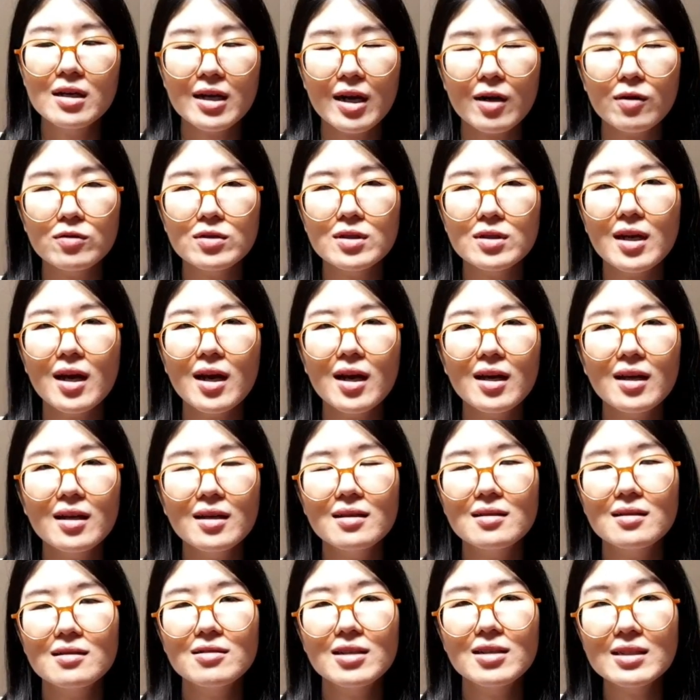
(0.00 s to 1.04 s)
เราจะได้
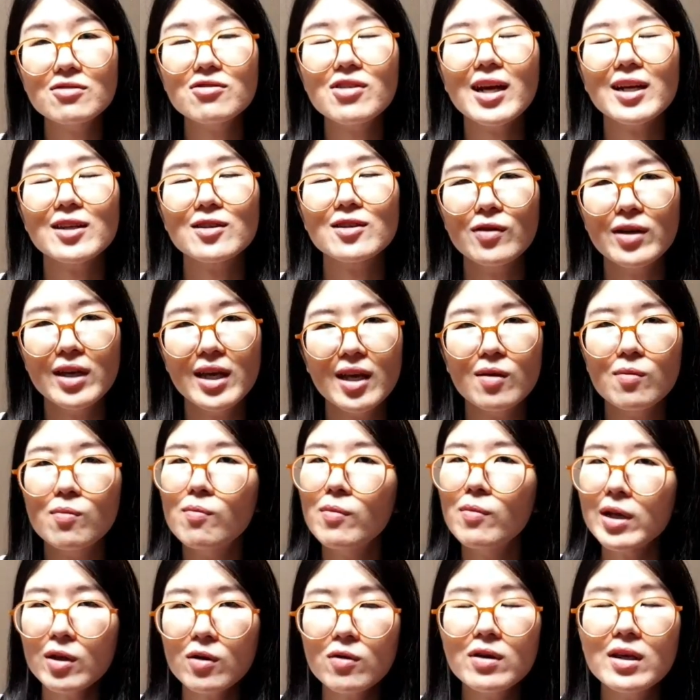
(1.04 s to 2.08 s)
distract ตัวเอง
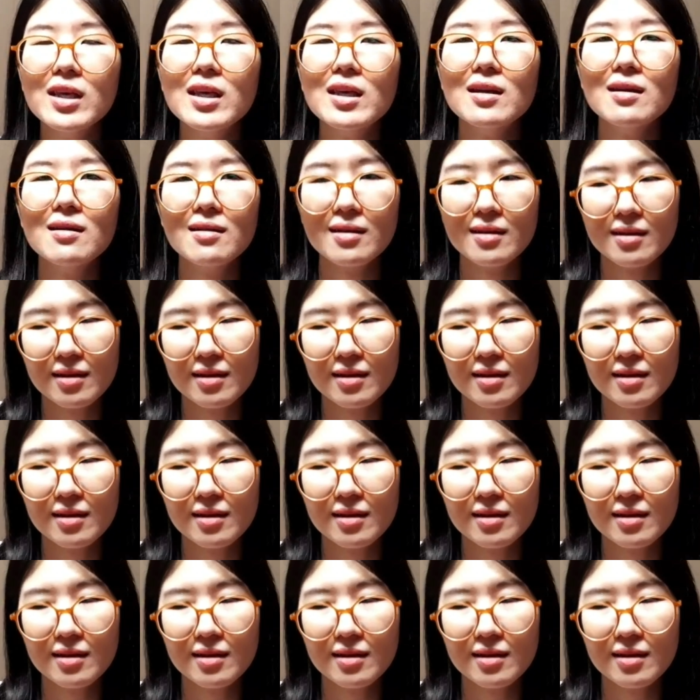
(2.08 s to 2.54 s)
ไม่ต้องคิด